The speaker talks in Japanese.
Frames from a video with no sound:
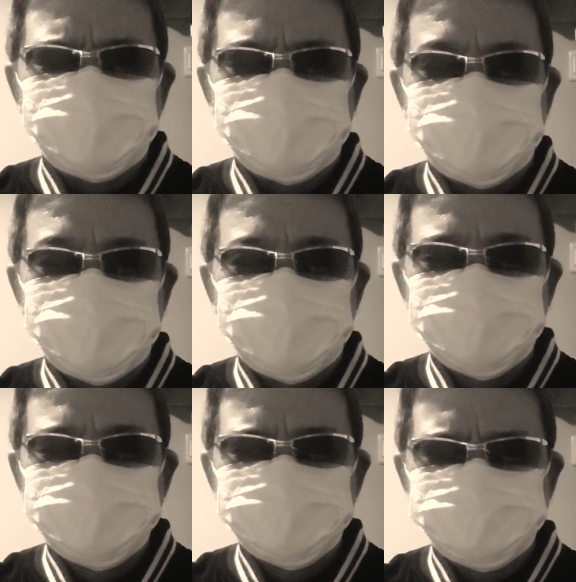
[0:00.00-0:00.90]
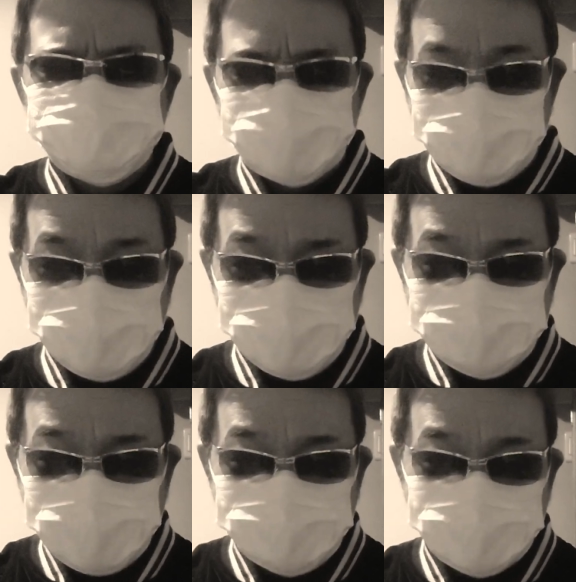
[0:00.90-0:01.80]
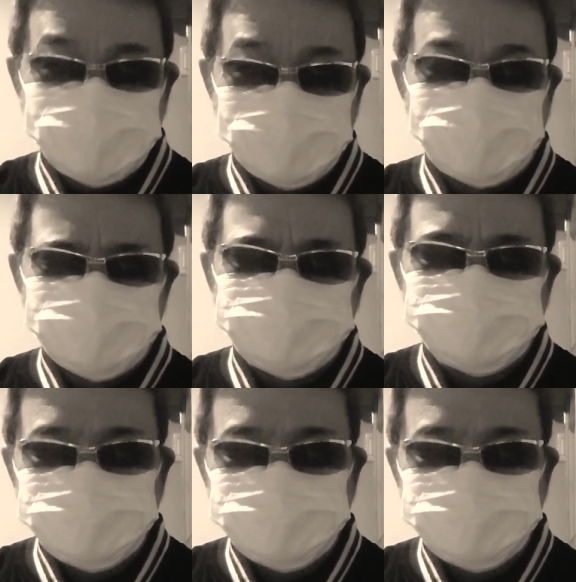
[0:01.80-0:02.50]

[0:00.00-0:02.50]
あの、わいわいわいわいして、